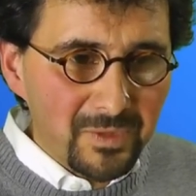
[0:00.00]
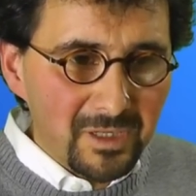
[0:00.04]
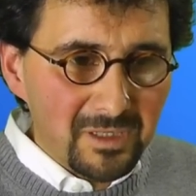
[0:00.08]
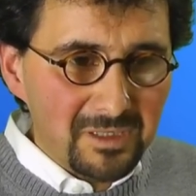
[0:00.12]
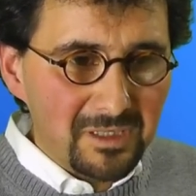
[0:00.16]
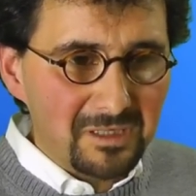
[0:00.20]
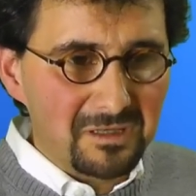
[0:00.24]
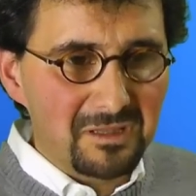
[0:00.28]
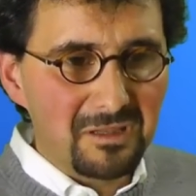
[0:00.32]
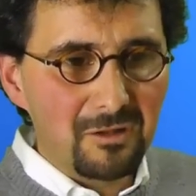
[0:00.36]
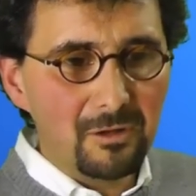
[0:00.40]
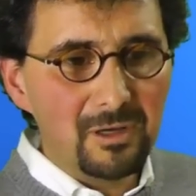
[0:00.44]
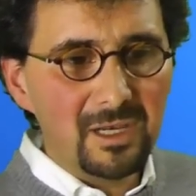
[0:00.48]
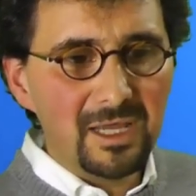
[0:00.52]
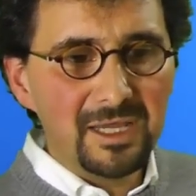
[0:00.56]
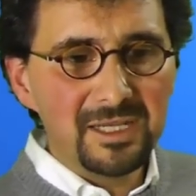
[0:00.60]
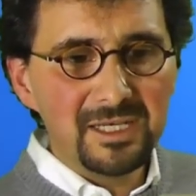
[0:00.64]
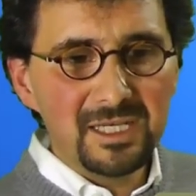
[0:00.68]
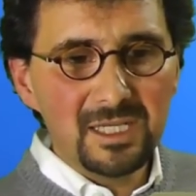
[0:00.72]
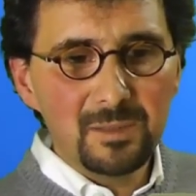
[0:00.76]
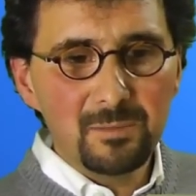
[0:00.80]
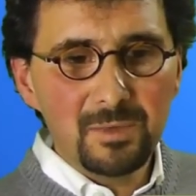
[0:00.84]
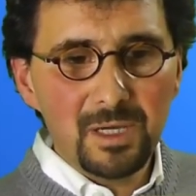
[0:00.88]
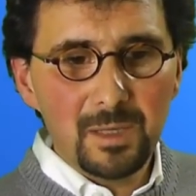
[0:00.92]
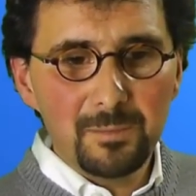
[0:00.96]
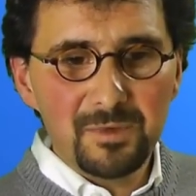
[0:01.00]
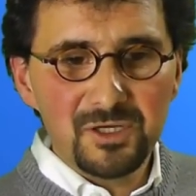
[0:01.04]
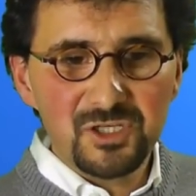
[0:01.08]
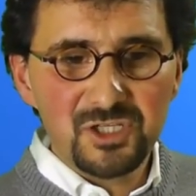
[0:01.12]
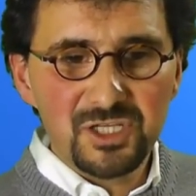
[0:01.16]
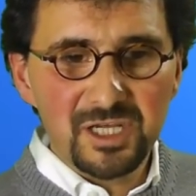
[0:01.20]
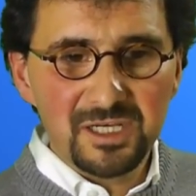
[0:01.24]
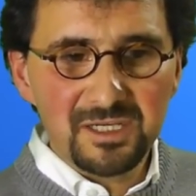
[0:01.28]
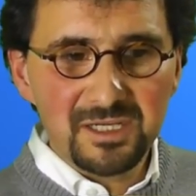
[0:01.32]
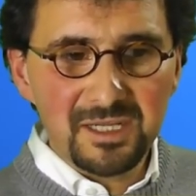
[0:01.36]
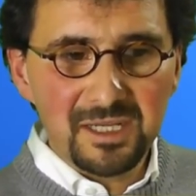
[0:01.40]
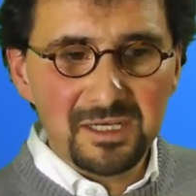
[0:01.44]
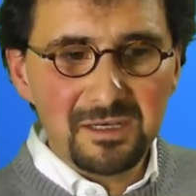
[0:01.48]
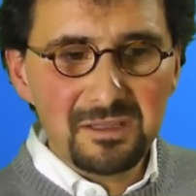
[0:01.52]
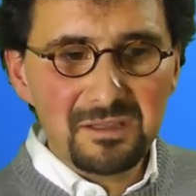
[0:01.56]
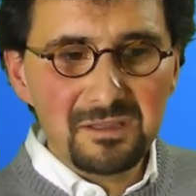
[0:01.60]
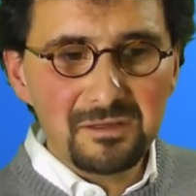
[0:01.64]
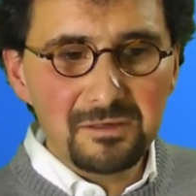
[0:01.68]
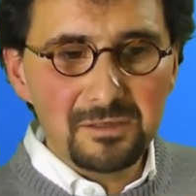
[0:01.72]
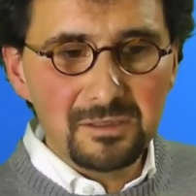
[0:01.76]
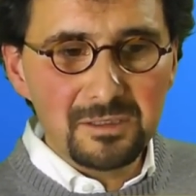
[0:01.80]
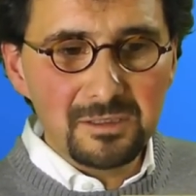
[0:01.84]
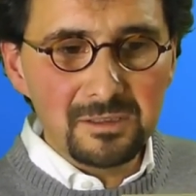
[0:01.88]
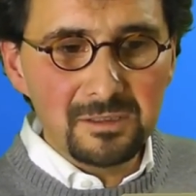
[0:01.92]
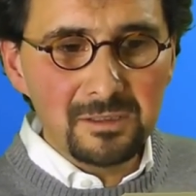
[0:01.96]
Der Zolleinnehmer aber stand ganz
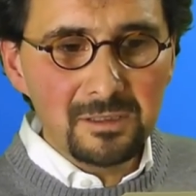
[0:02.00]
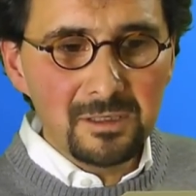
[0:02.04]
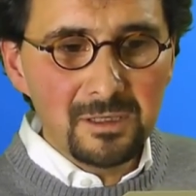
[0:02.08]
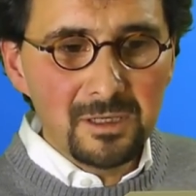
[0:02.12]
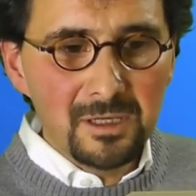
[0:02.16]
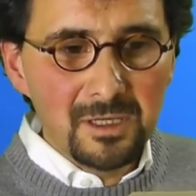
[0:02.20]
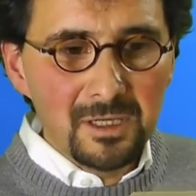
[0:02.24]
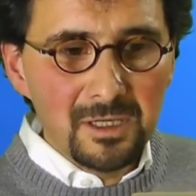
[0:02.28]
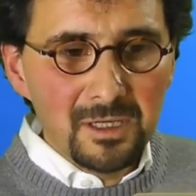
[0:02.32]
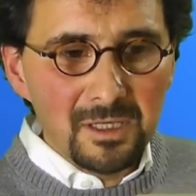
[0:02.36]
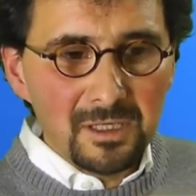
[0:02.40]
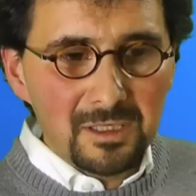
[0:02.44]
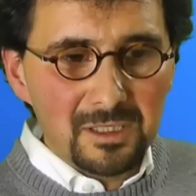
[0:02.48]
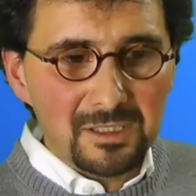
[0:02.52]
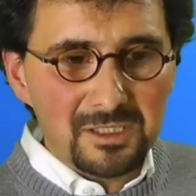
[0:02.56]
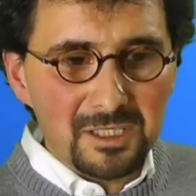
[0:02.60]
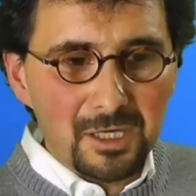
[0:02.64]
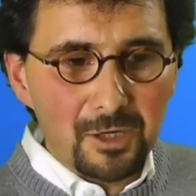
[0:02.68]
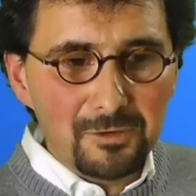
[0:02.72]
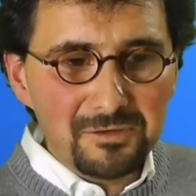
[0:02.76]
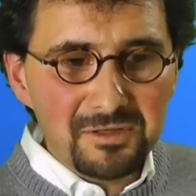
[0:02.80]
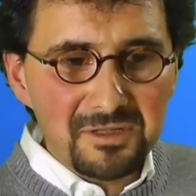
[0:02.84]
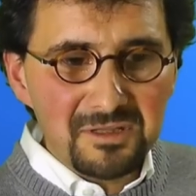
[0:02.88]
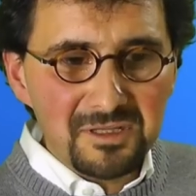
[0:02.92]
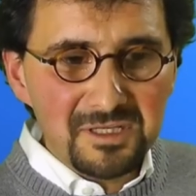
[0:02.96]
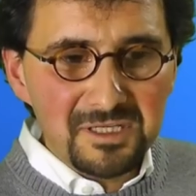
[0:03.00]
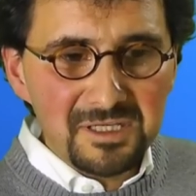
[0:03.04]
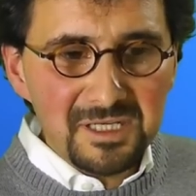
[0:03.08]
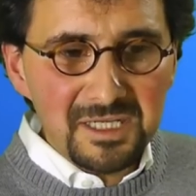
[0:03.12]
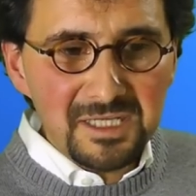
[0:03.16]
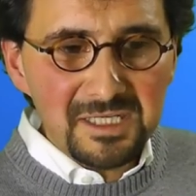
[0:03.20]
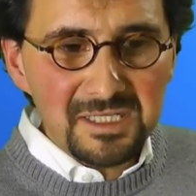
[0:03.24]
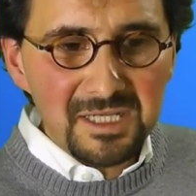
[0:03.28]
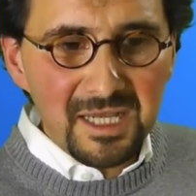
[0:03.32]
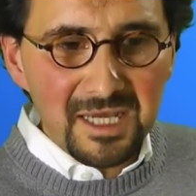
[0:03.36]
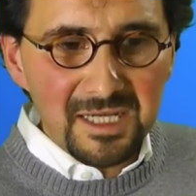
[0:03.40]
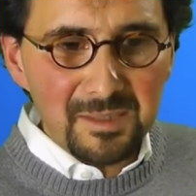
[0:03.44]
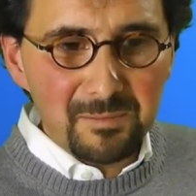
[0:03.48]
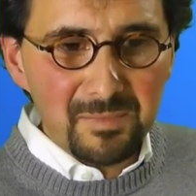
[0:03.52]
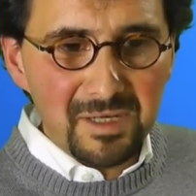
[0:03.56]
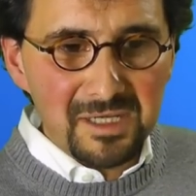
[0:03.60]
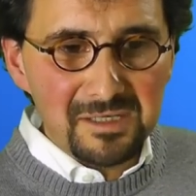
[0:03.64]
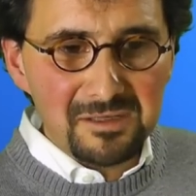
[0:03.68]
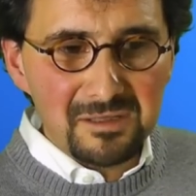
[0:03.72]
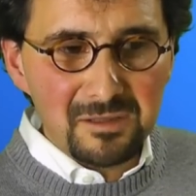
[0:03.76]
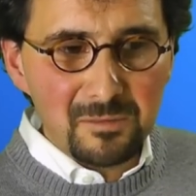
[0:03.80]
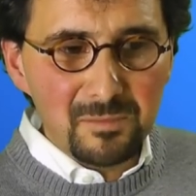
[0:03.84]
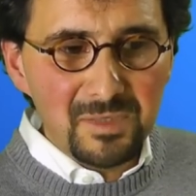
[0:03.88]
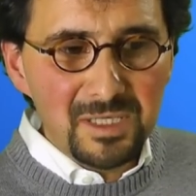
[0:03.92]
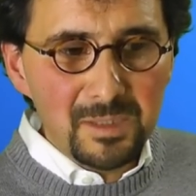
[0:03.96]
hinten getraute sich nicht einmal
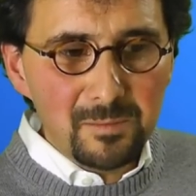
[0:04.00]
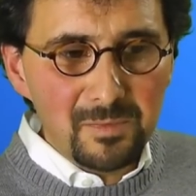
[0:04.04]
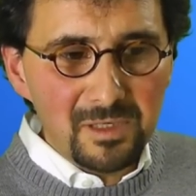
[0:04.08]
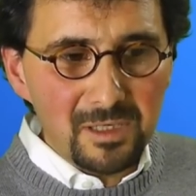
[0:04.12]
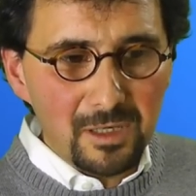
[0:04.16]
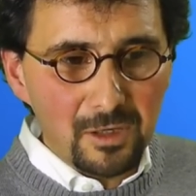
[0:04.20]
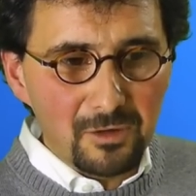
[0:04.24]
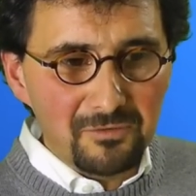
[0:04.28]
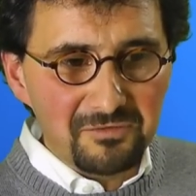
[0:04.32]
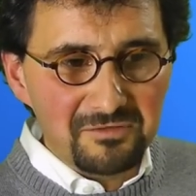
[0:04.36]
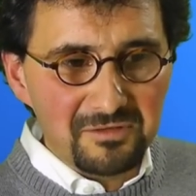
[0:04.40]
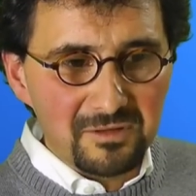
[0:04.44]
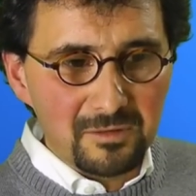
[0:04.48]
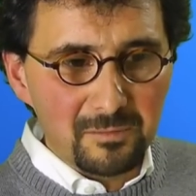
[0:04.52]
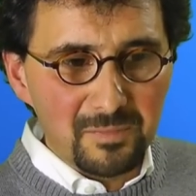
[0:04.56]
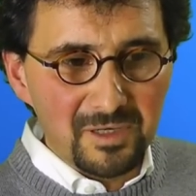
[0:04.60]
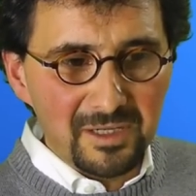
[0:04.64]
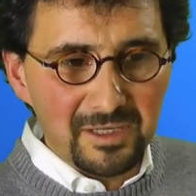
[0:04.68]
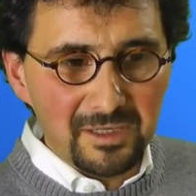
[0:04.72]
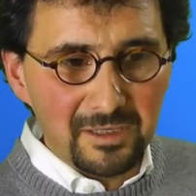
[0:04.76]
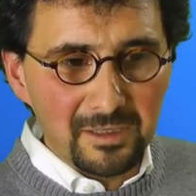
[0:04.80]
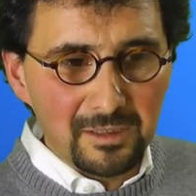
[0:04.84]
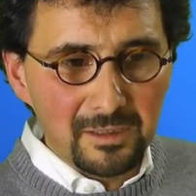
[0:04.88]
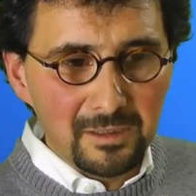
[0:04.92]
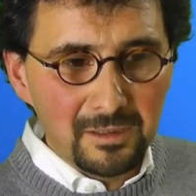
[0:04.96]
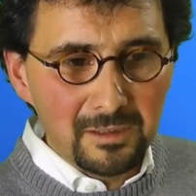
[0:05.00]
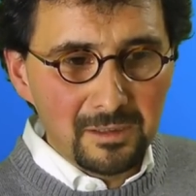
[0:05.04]
zum Himmel aufzublicken.